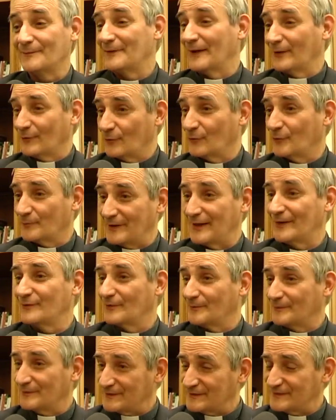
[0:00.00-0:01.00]
mi hanno
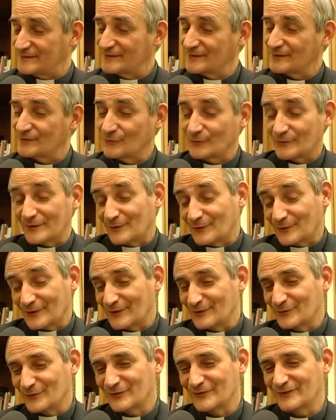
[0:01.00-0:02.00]
nominato amministratore, non
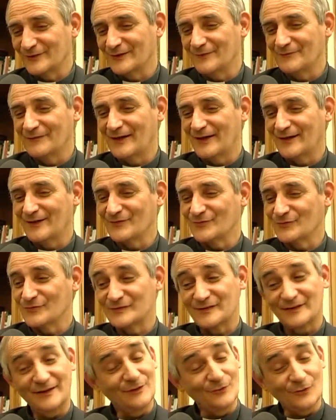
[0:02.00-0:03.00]
credo di rivelare nessun
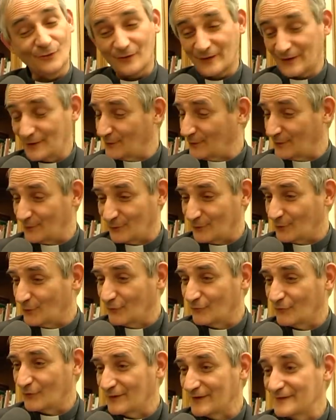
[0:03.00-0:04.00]
segreto, credo che lui
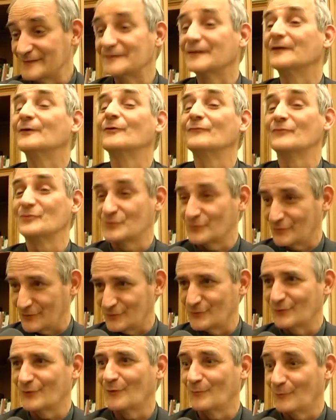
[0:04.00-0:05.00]
non volesse, io invece ho
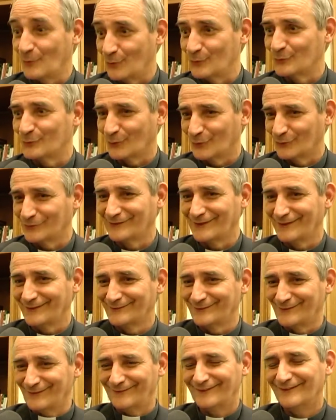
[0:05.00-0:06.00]
detto che ero molto
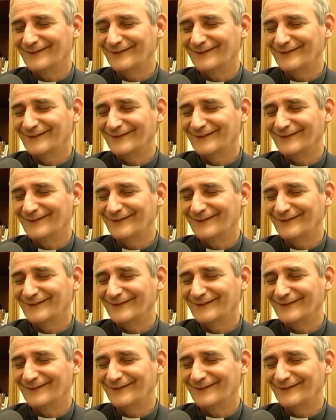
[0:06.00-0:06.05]
contento